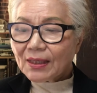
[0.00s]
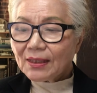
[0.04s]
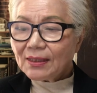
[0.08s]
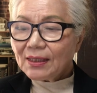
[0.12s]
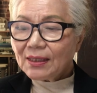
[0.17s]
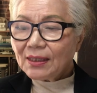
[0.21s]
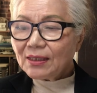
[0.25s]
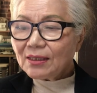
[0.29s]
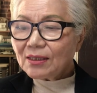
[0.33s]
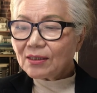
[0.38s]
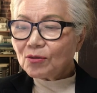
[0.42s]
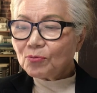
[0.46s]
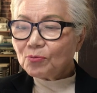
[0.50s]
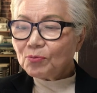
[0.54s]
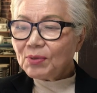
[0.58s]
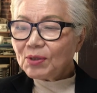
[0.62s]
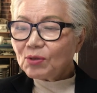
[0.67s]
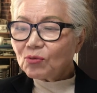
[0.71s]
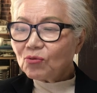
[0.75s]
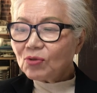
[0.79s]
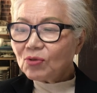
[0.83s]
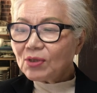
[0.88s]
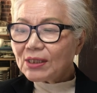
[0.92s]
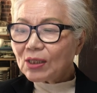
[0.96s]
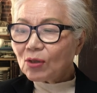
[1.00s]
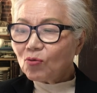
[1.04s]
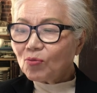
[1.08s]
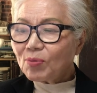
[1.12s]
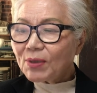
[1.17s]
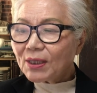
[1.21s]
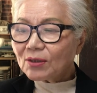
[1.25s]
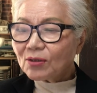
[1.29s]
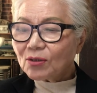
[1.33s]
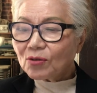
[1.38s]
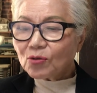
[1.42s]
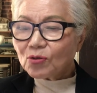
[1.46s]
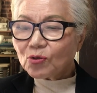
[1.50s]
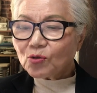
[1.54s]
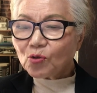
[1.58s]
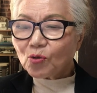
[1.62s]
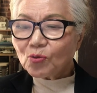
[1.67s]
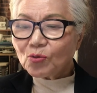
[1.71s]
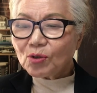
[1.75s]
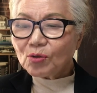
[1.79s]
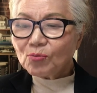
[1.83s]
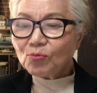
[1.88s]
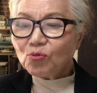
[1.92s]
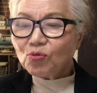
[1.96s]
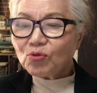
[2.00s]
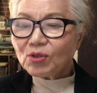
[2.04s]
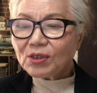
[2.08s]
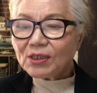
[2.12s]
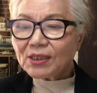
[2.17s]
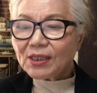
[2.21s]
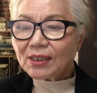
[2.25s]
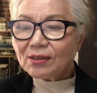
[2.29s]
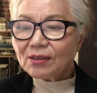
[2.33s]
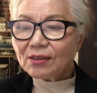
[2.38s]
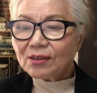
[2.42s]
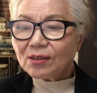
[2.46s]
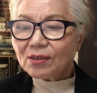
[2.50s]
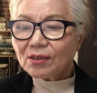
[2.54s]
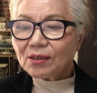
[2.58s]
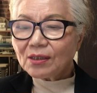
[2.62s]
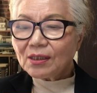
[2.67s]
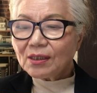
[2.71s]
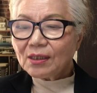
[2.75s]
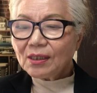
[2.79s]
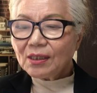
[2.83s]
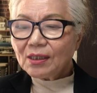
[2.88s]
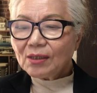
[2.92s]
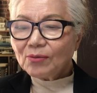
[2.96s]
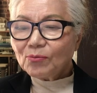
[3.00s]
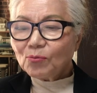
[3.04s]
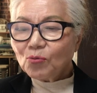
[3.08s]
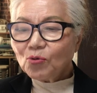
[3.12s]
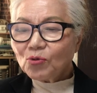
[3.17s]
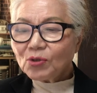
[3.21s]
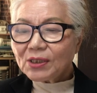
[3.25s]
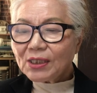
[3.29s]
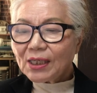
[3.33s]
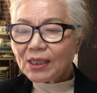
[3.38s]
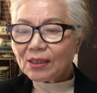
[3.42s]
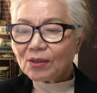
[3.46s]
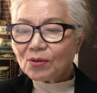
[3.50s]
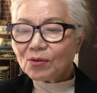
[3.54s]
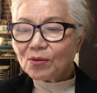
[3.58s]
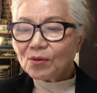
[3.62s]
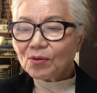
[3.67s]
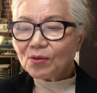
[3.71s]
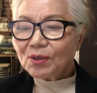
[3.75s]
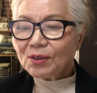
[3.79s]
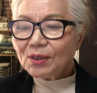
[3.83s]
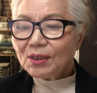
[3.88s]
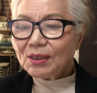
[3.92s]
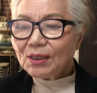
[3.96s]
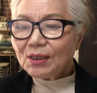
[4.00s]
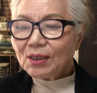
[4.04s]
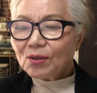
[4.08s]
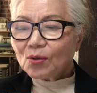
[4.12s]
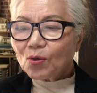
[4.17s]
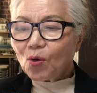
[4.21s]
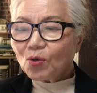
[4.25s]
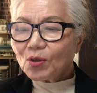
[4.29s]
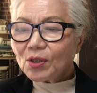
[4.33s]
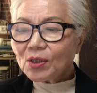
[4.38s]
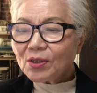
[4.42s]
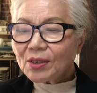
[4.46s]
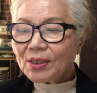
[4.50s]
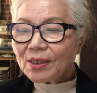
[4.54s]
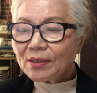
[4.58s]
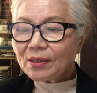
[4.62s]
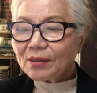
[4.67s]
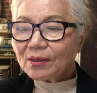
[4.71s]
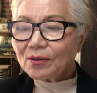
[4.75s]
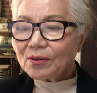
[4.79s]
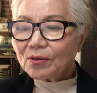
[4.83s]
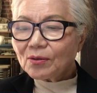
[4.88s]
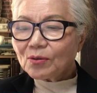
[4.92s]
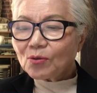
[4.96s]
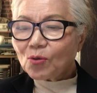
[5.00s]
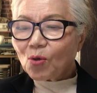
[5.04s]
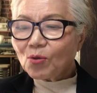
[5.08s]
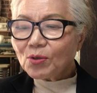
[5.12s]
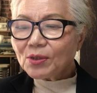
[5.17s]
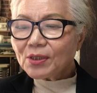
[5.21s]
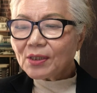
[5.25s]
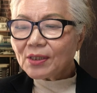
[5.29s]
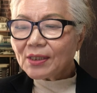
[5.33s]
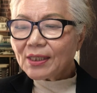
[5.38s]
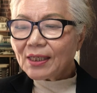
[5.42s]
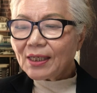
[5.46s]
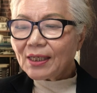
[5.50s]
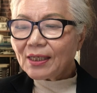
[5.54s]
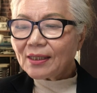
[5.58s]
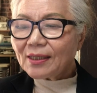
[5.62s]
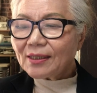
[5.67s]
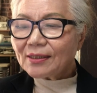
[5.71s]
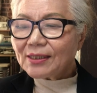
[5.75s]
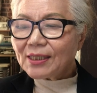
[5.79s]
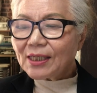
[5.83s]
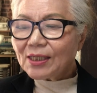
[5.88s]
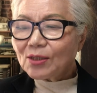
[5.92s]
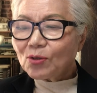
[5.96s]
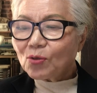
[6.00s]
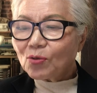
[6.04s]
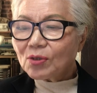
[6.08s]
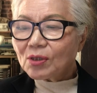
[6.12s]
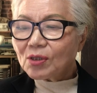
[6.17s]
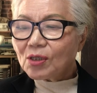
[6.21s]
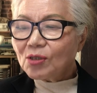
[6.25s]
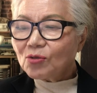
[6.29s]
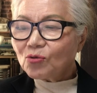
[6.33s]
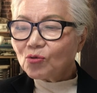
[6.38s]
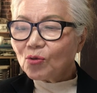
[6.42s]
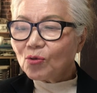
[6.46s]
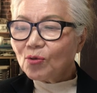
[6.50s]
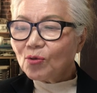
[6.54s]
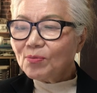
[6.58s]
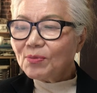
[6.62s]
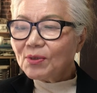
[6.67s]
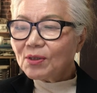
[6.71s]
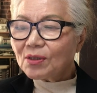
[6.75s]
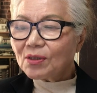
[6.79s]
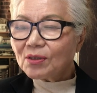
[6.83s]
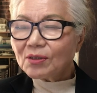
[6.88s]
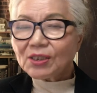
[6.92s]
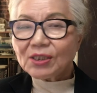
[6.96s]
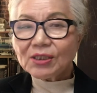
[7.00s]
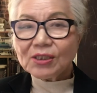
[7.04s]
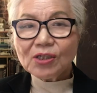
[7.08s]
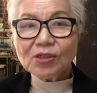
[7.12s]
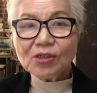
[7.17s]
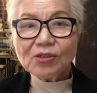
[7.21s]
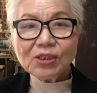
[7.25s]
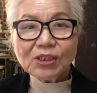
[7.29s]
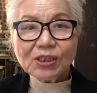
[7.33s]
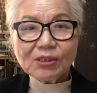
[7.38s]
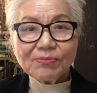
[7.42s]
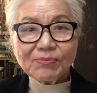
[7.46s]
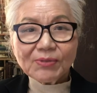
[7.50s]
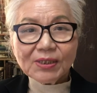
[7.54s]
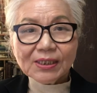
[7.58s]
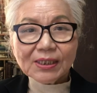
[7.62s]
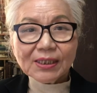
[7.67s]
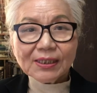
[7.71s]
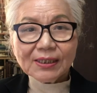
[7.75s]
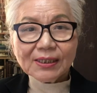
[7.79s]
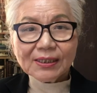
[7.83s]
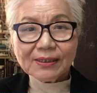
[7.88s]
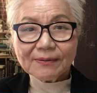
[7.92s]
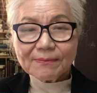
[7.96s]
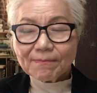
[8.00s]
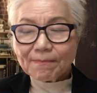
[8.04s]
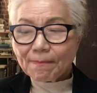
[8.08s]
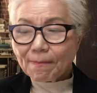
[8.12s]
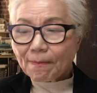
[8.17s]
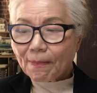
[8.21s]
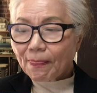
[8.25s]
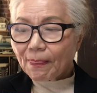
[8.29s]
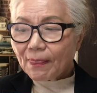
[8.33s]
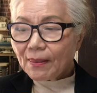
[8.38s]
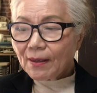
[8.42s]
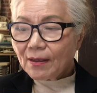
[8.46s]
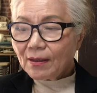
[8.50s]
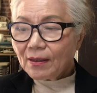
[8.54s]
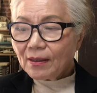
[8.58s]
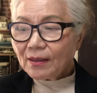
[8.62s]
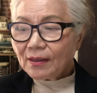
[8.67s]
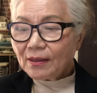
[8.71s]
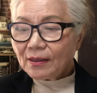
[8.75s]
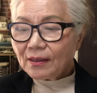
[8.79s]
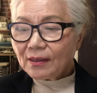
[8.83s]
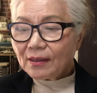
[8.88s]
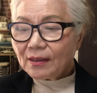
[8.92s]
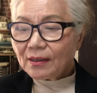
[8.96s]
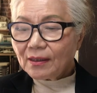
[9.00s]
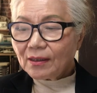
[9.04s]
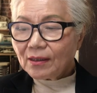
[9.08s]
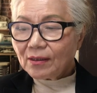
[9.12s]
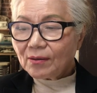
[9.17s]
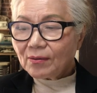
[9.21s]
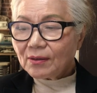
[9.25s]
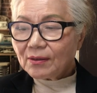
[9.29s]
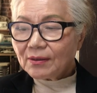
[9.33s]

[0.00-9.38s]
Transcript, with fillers: 이들은 미국이나 우방들의 조언을 무시하는 무시하고 공격 공격에 제동을 걸 수 없는 것이 현실입니다. 어,